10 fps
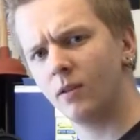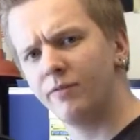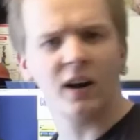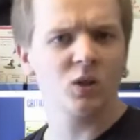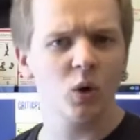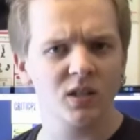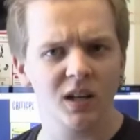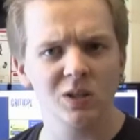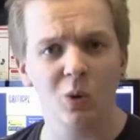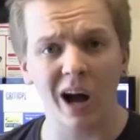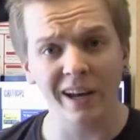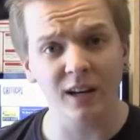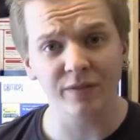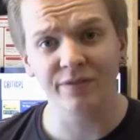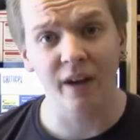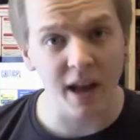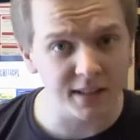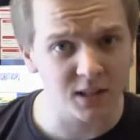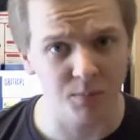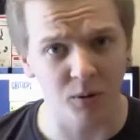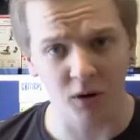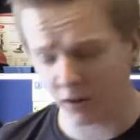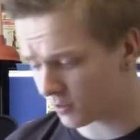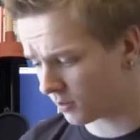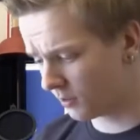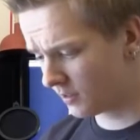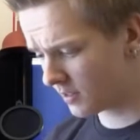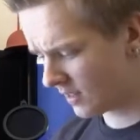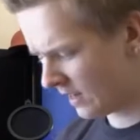Faktor ist also reiner Fansupport und